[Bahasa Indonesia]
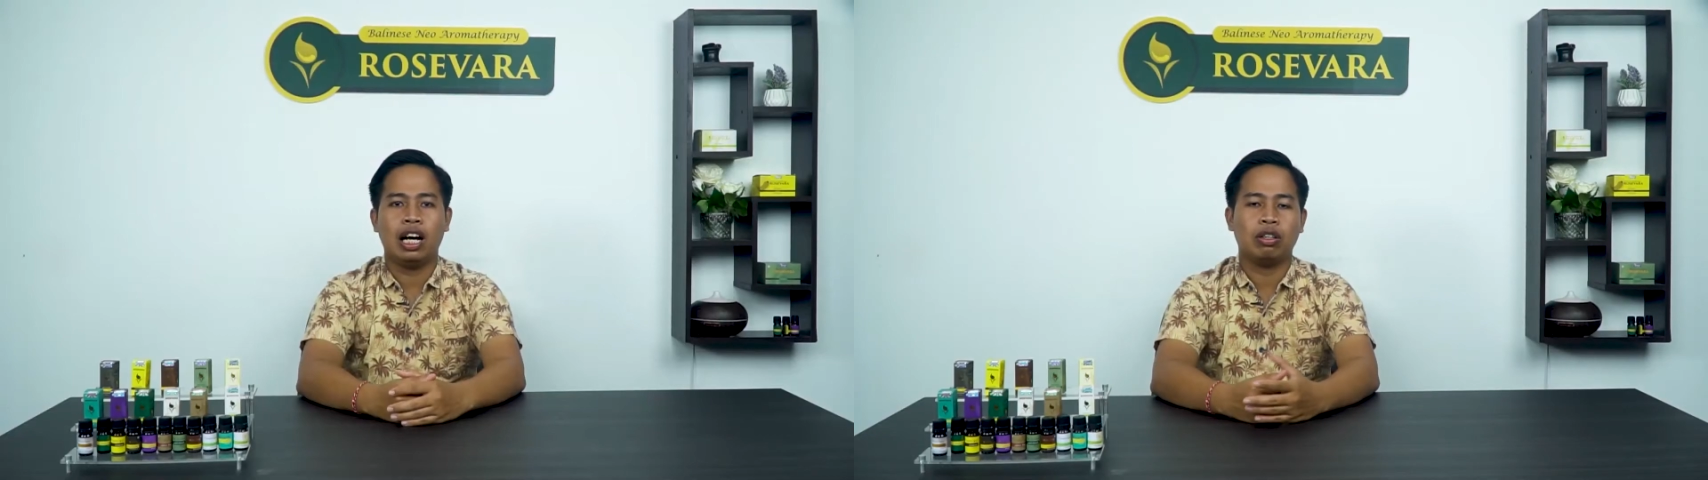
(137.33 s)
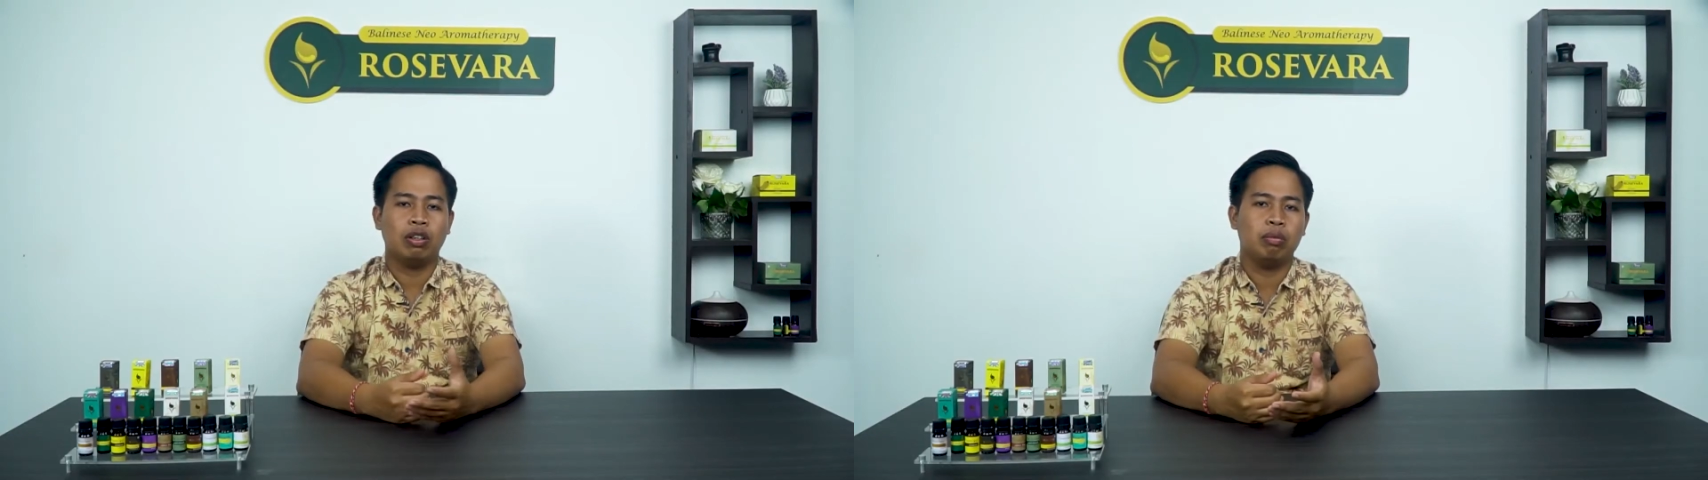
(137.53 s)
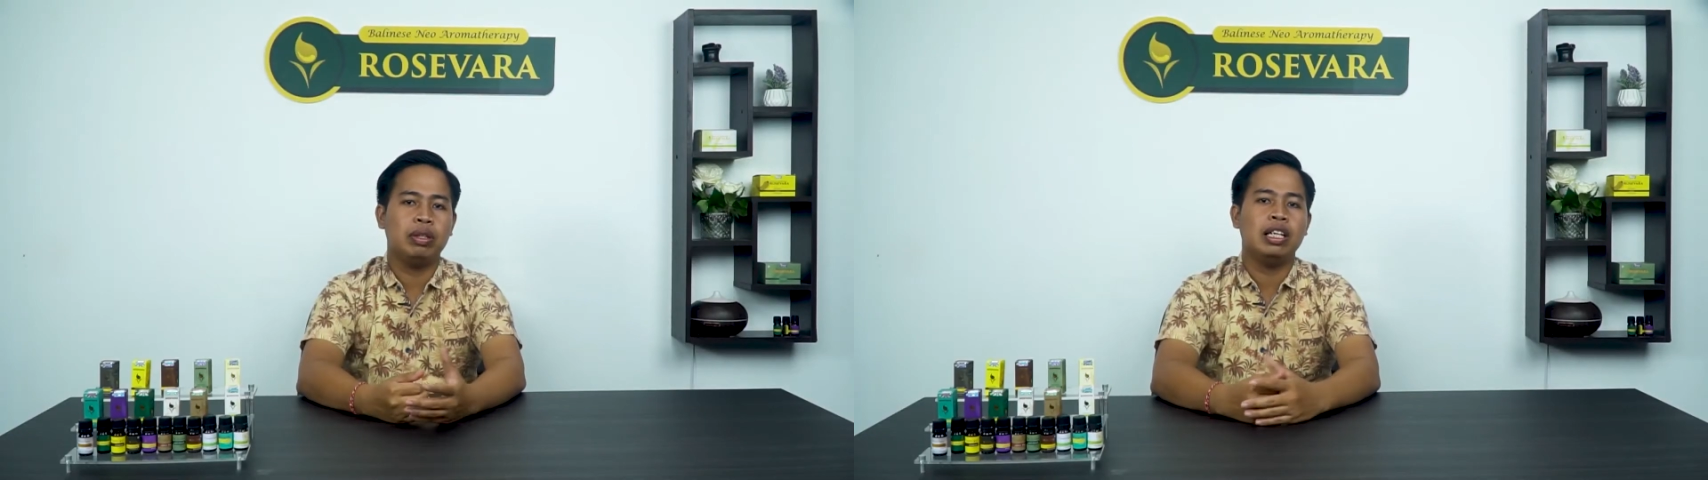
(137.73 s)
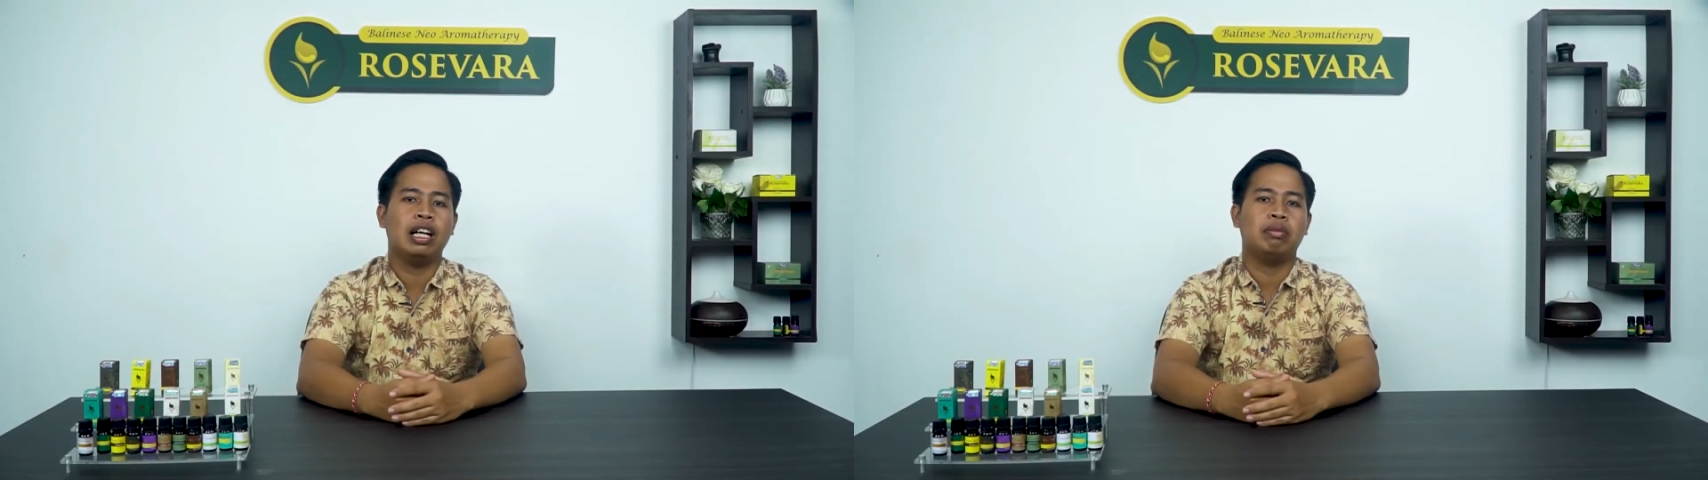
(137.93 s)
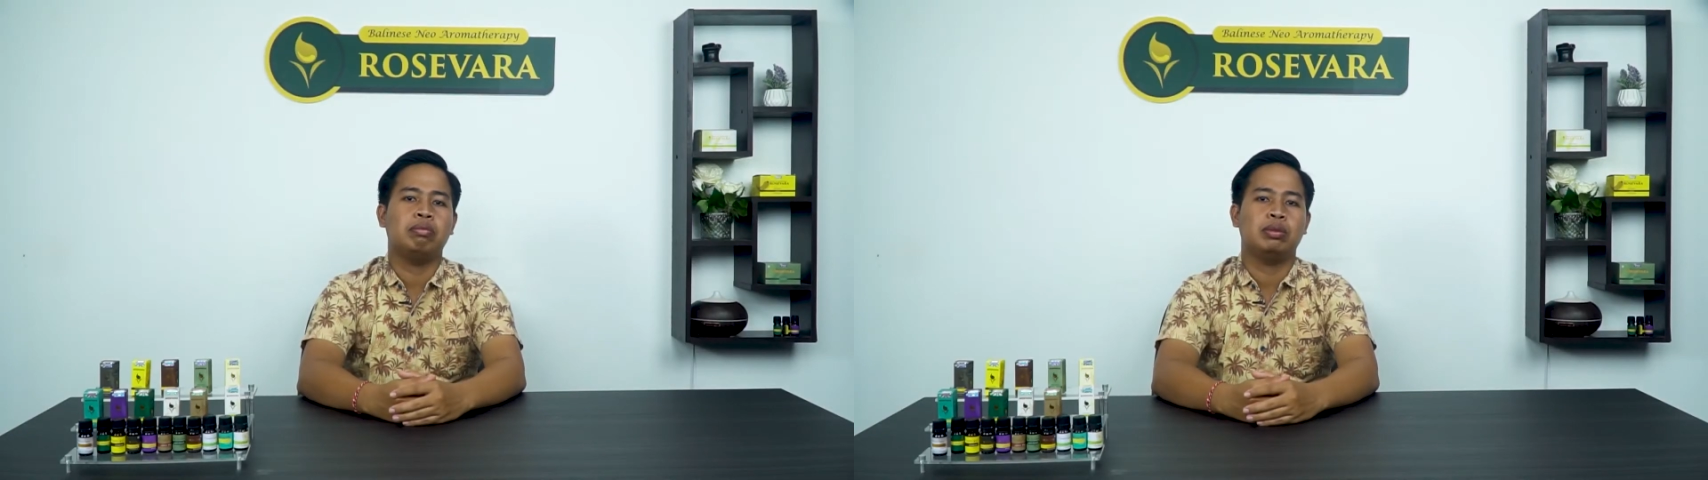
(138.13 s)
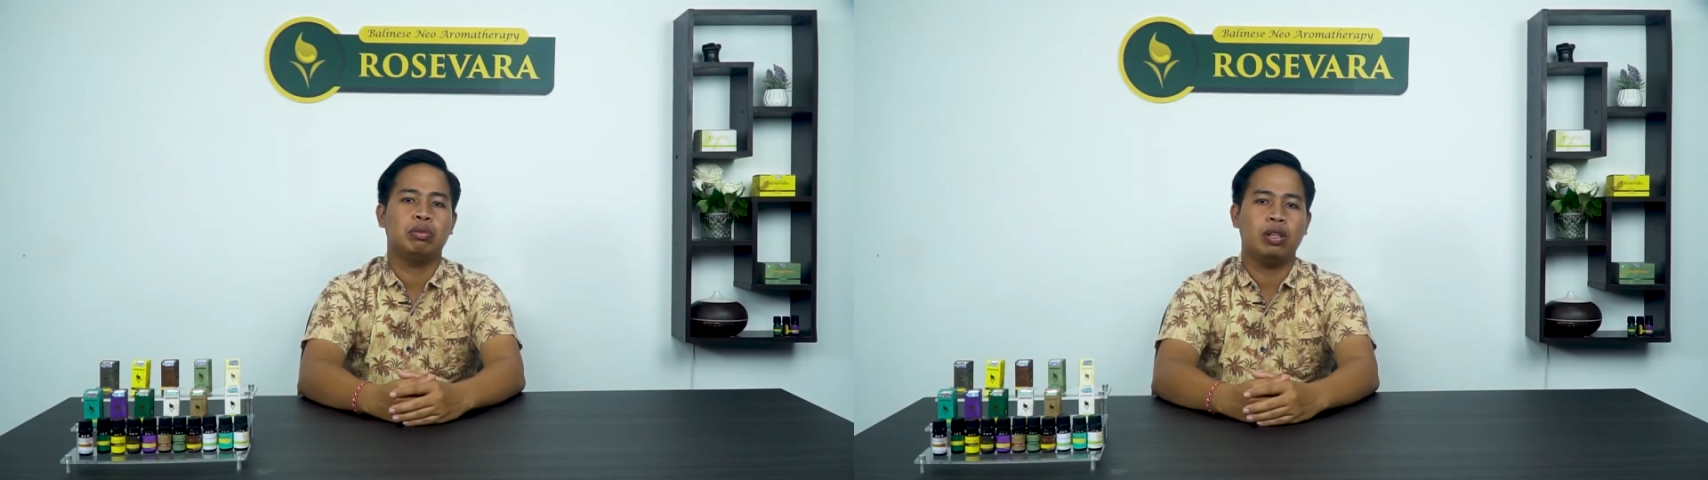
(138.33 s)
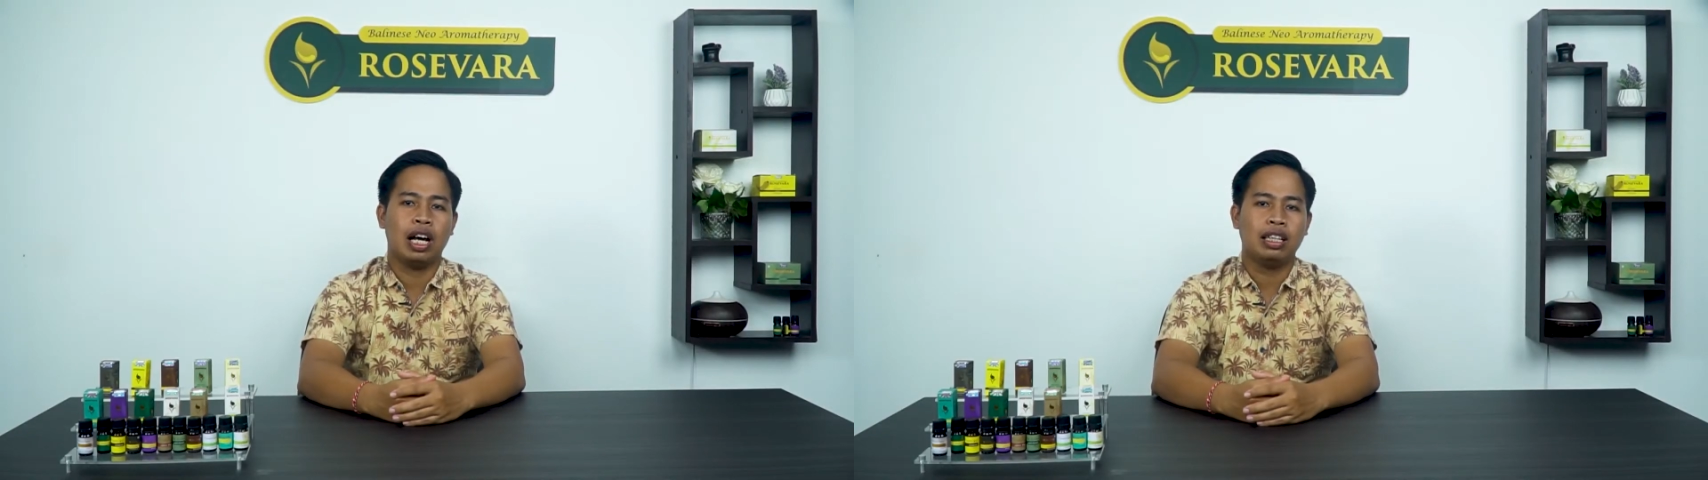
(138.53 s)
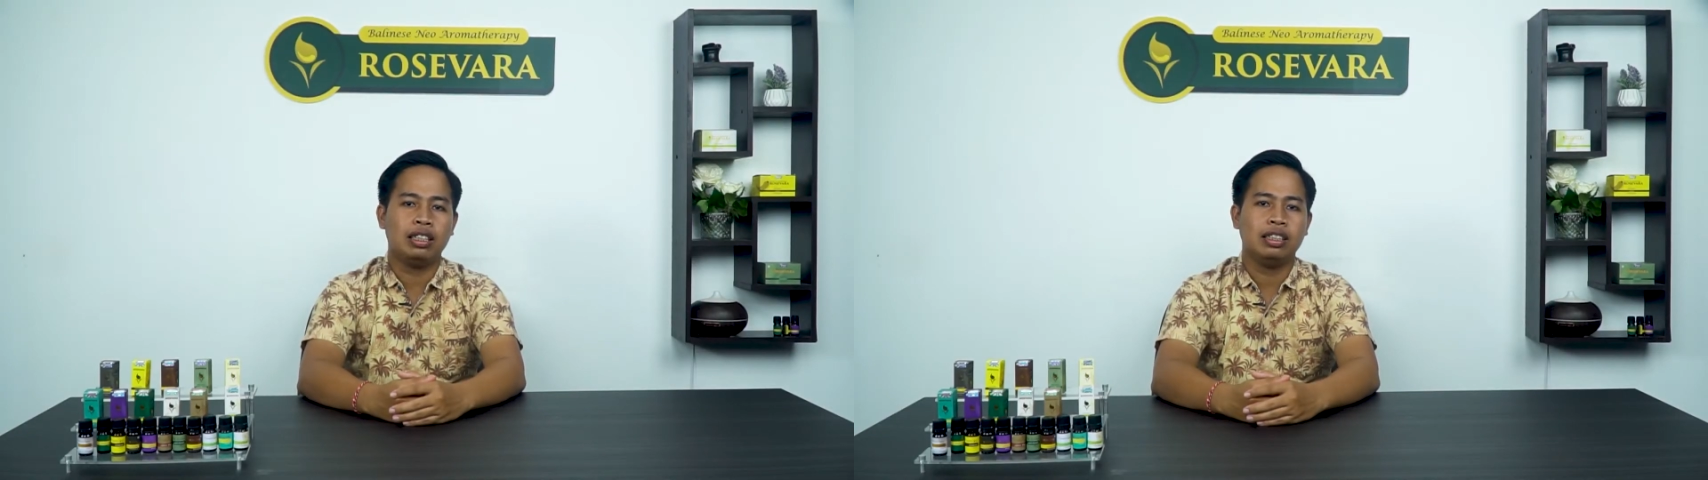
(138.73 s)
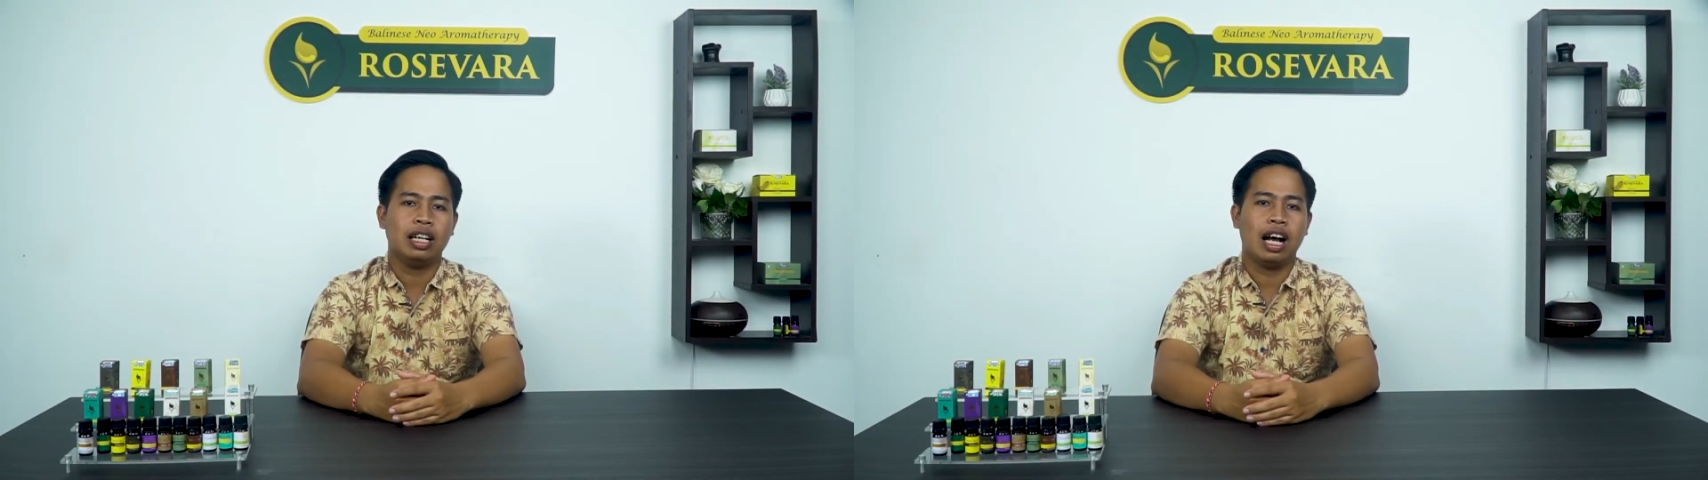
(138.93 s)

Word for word: atau lebih dalam sebulan